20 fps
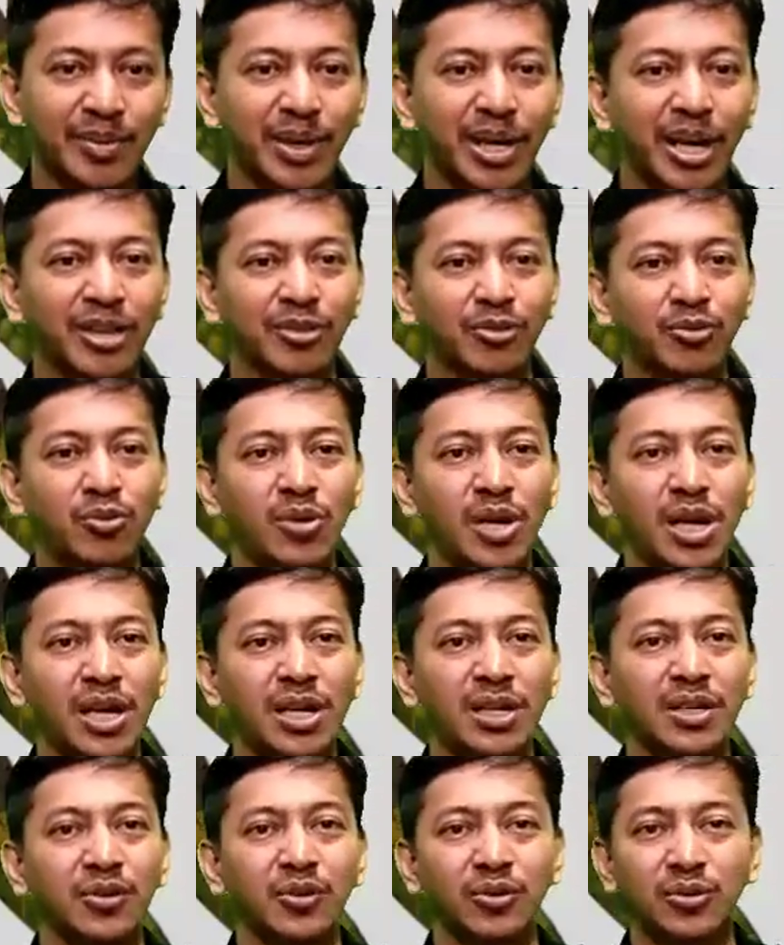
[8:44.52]
kepada
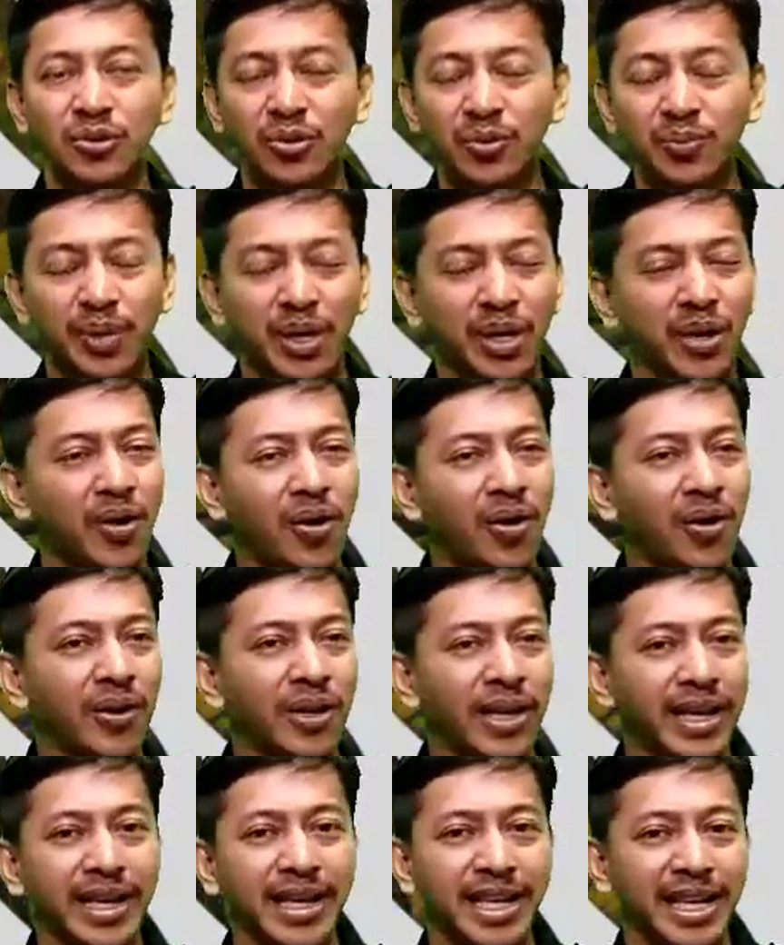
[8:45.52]
Tuhan untuk
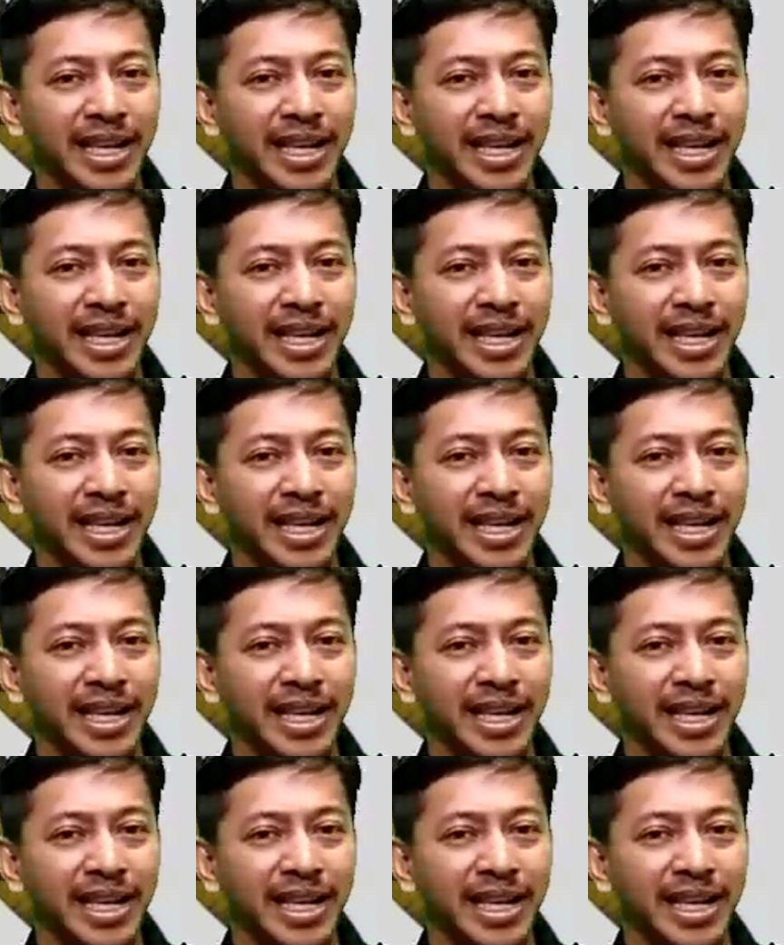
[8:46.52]
beroleh